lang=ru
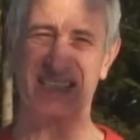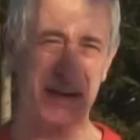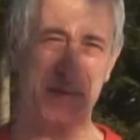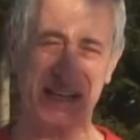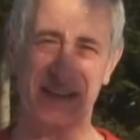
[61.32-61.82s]

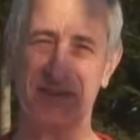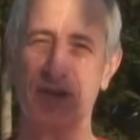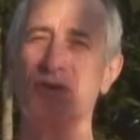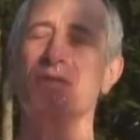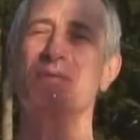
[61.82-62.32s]
самое главное,
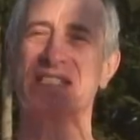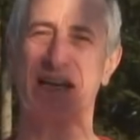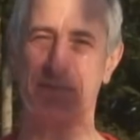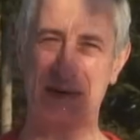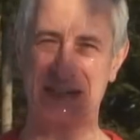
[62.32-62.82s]
он
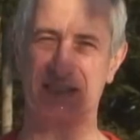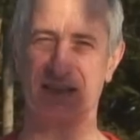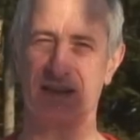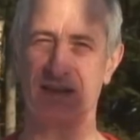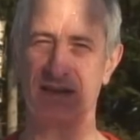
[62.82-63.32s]
безопасен.